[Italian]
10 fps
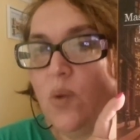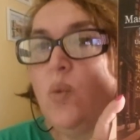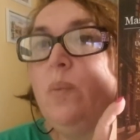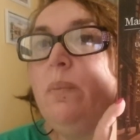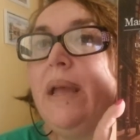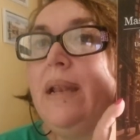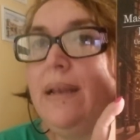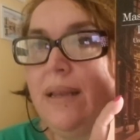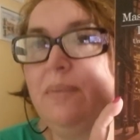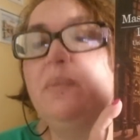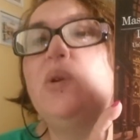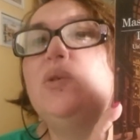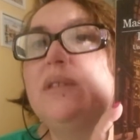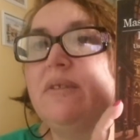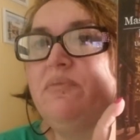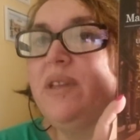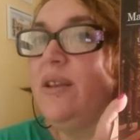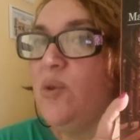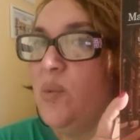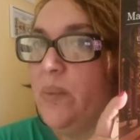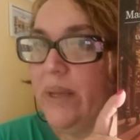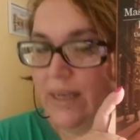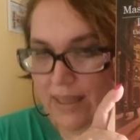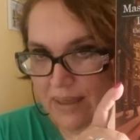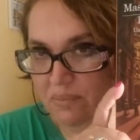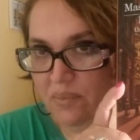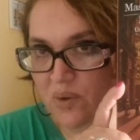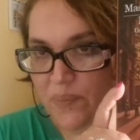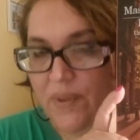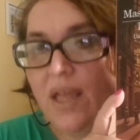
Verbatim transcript: Un bel libro, davvero un bel libro.